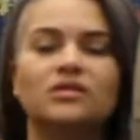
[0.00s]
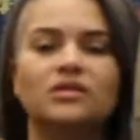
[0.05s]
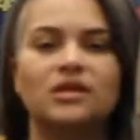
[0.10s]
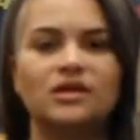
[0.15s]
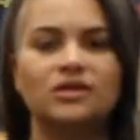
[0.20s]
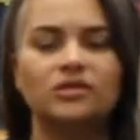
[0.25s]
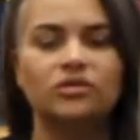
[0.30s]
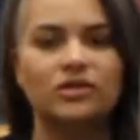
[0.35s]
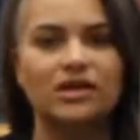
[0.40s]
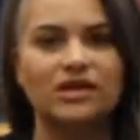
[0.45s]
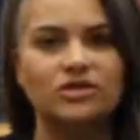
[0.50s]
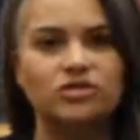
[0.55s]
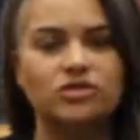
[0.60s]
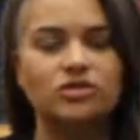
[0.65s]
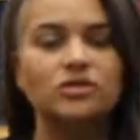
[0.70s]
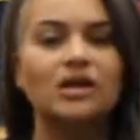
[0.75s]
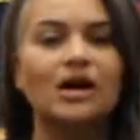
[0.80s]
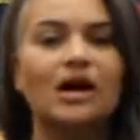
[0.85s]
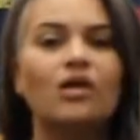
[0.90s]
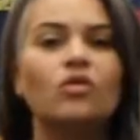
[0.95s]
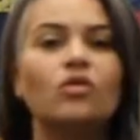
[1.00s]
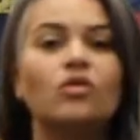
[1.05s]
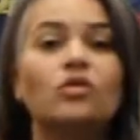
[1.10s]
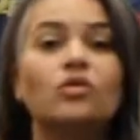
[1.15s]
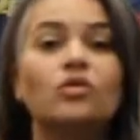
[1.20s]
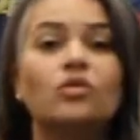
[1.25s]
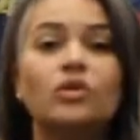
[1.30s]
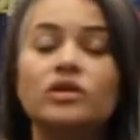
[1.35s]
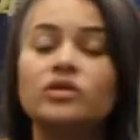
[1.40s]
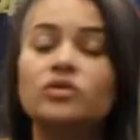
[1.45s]
tanto nacional
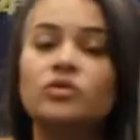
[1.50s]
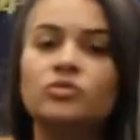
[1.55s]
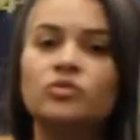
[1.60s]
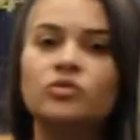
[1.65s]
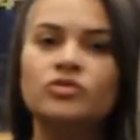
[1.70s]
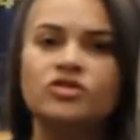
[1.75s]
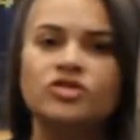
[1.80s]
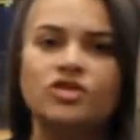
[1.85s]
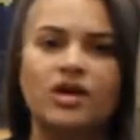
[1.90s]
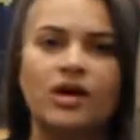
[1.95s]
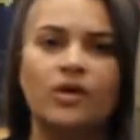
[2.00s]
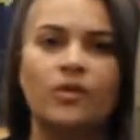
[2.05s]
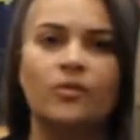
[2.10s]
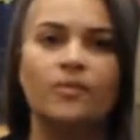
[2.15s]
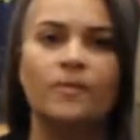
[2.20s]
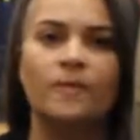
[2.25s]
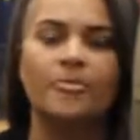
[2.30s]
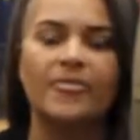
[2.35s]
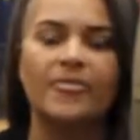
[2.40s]
quanto mundial.